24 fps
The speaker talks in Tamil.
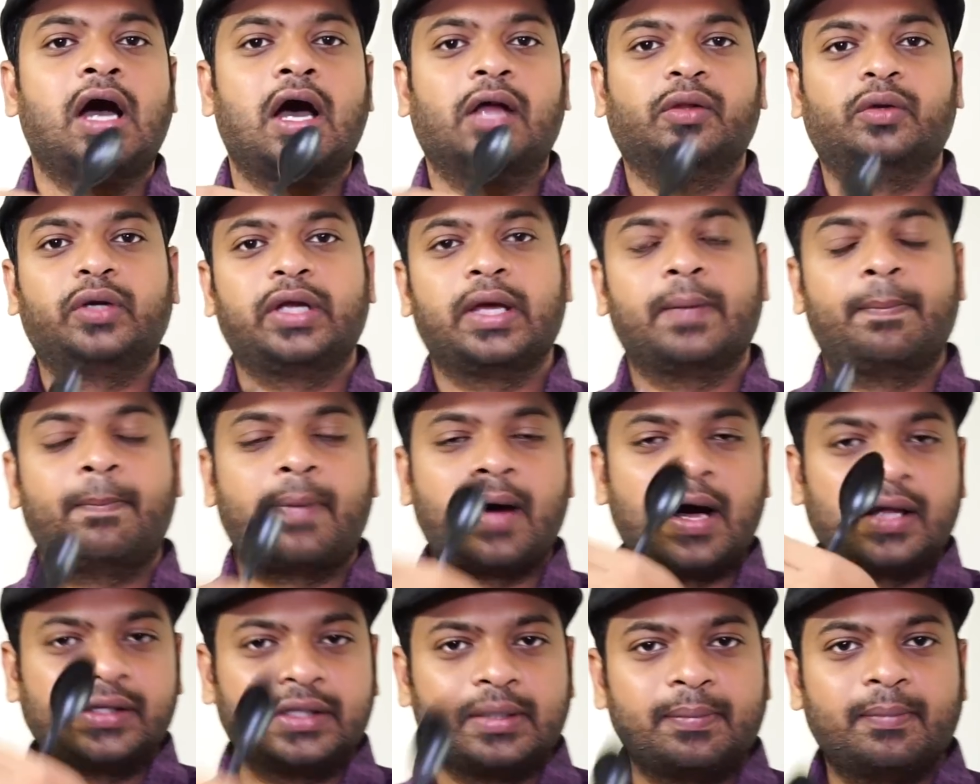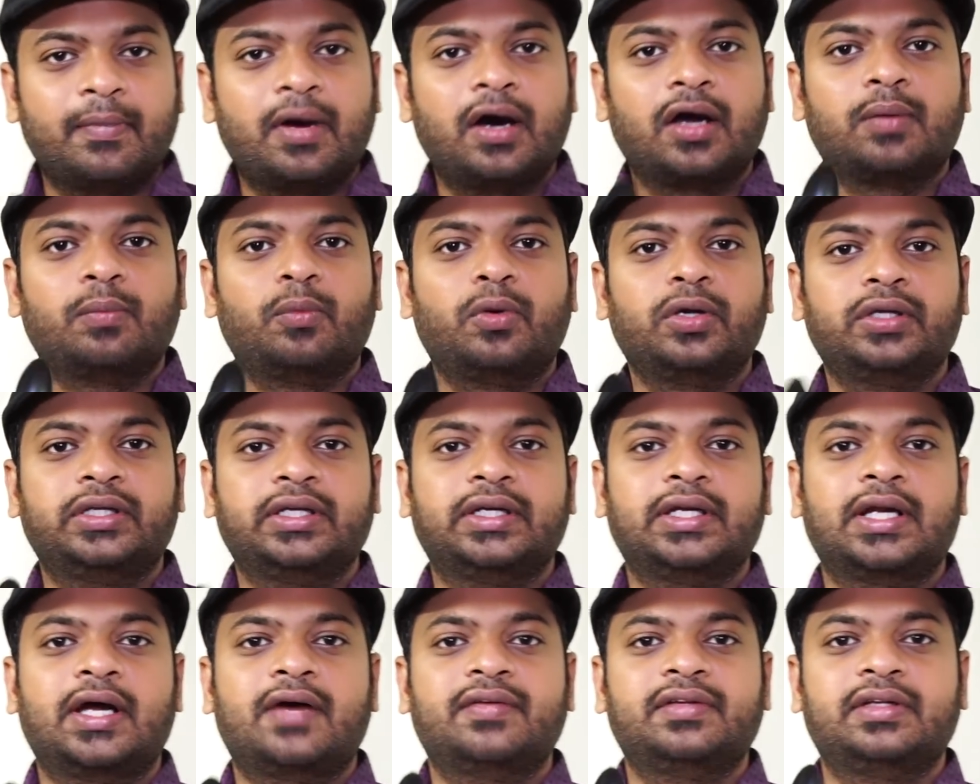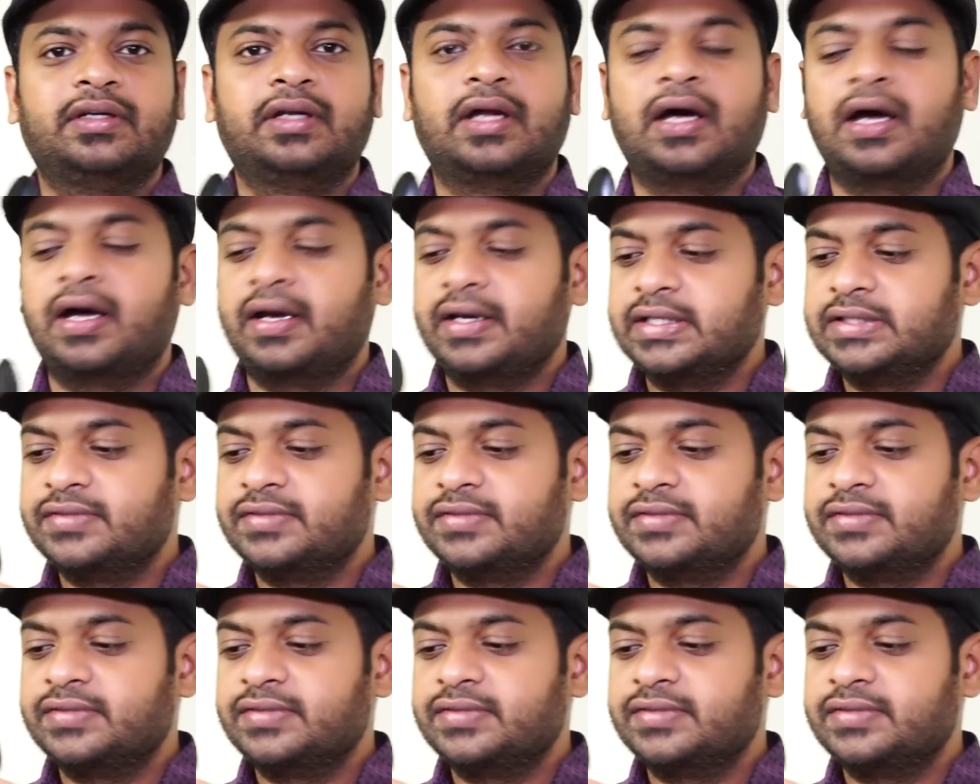அதோடைய பாதை மாறும்பொழுது என்ன ஆகுதுன்னா